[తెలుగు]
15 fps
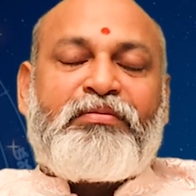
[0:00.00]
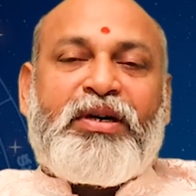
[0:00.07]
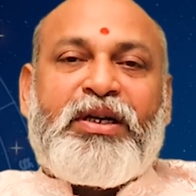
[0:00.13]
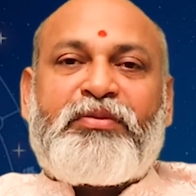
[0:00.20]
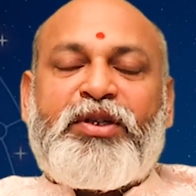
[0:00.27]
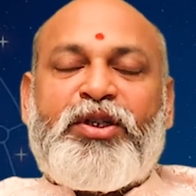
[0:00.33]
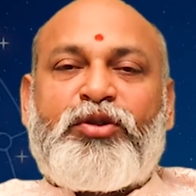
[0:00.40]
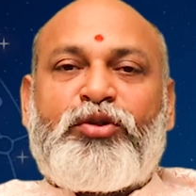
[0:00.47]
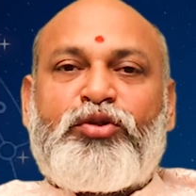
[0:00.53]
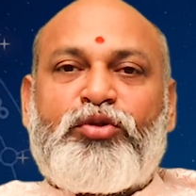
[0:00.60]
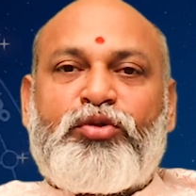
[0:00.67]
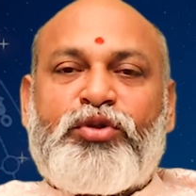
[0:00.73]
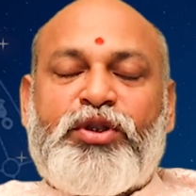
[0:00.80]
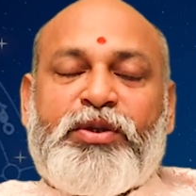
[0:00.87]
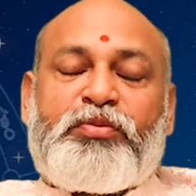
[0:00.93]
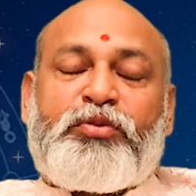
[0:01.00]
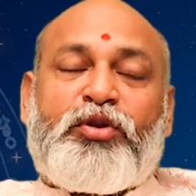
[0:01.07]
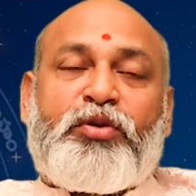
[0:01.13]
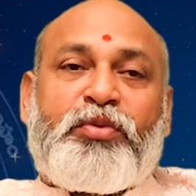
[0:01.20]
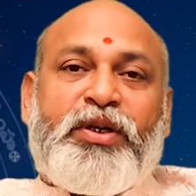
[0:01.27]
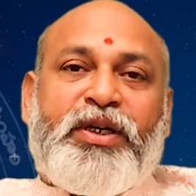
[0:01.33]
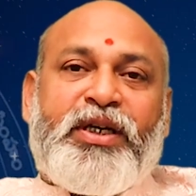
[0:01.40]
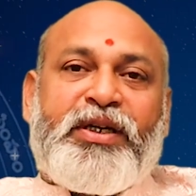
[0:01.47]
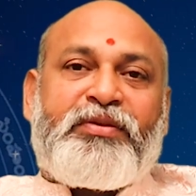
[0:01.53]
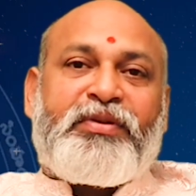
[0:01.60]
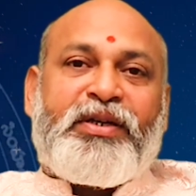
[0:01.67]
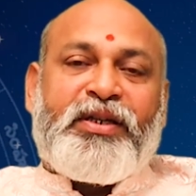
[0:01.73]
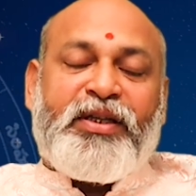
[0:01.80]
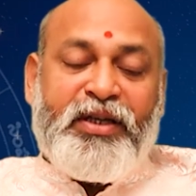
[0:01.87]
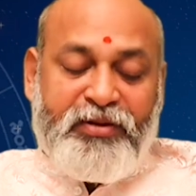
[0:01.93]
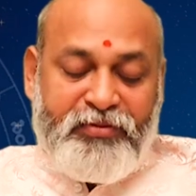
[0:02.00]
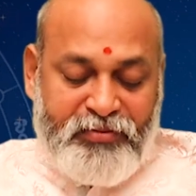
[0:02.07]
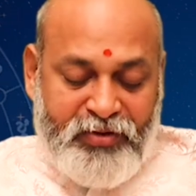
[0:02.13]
మనం ఈరోజు చెప్పుకోబోయేటువంటిది